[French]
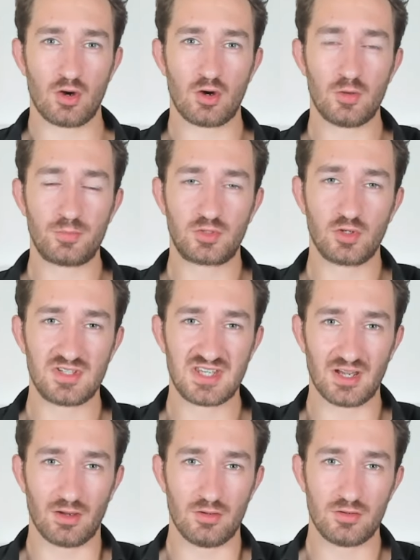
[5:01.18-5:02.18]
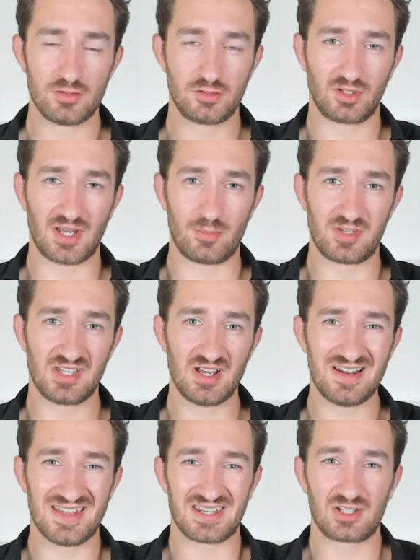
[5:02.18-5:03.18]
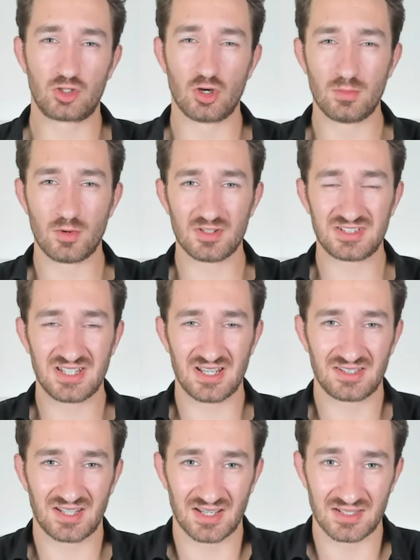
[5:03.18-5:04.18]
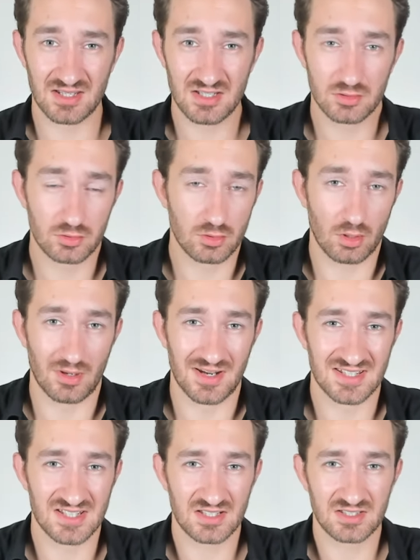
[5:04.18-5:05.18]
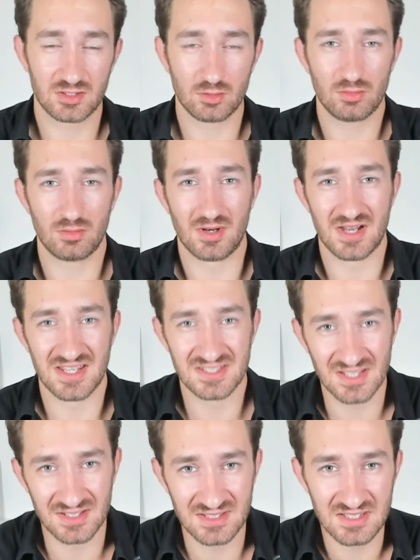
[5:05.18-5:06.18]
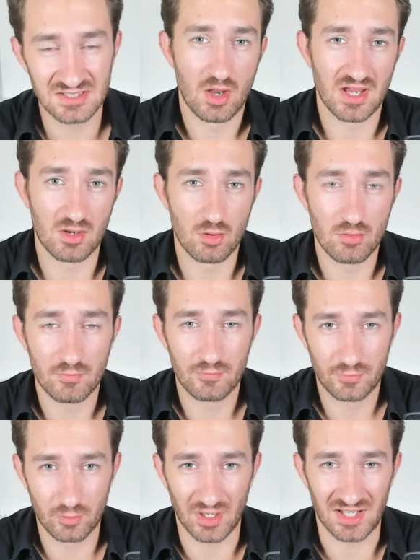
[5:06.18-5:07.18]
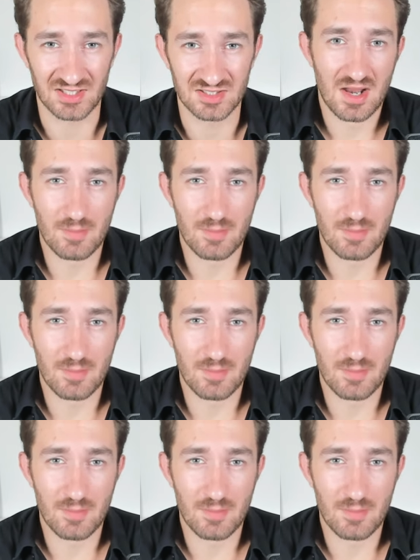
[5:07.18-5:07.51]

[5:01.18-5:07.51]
obtenir ce capital et commencer à trader sur les actions, les indices et le forex.